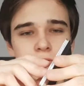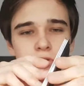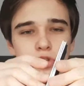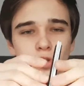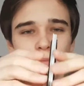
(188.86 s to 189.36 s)

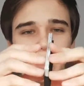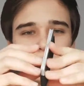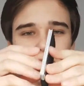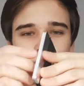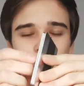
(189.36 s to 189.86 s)

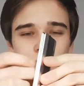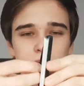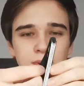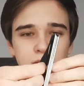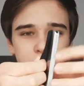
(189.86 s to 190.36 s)
trzymane za
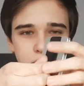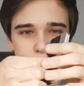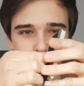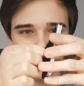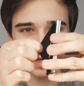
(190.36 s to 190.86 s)
pomocą jakiejś
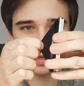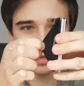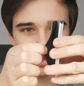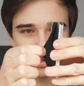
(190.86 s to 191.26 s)
gumki.